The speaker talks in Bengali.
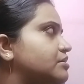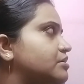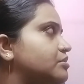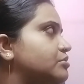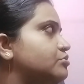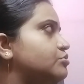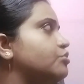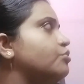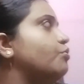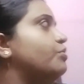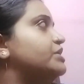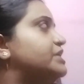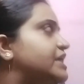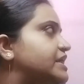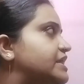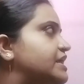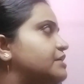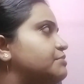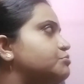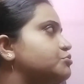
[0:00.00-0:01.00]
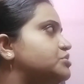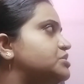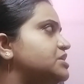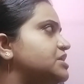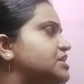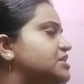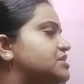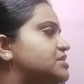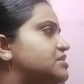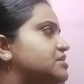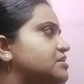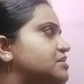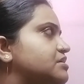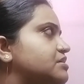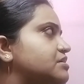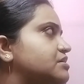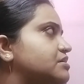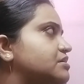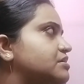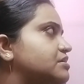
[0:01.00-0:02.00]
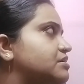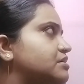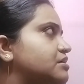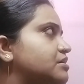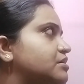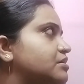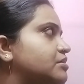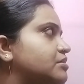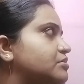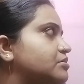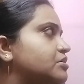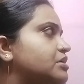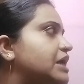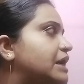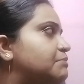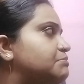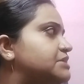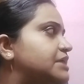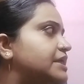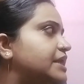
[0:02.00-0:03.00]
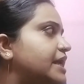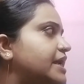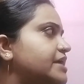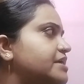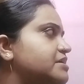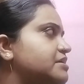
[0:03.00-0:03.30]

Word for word: তুই ওইটা দিয়ে মুছিস তোর গামছা নেই